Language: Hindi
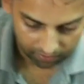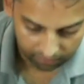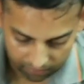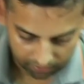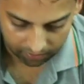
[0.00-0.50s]
में
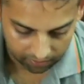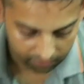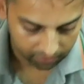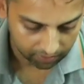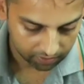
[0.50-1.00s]
बनवाई है
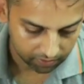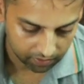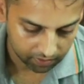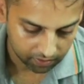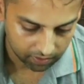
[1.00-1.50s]
सिंगल में
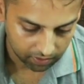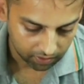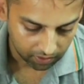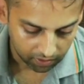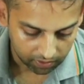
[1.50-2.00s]
है
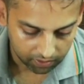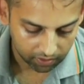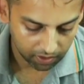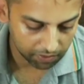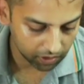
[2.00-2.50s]

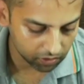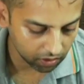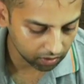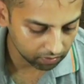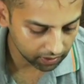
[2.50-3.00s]
ये मैंने
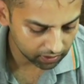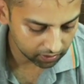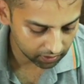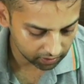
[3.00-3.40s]
जो लगवाई